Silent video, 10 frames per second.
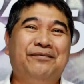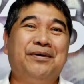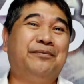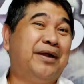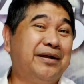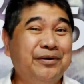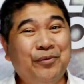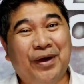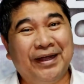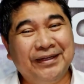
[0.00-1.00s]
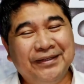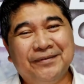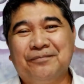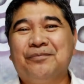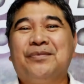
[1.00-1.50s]
February
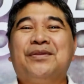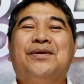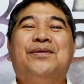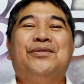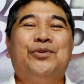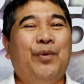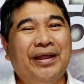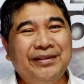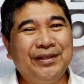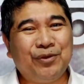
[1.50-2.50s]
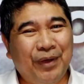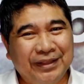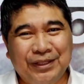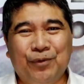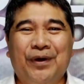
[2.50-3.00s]
1,
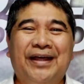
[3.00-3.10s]
2021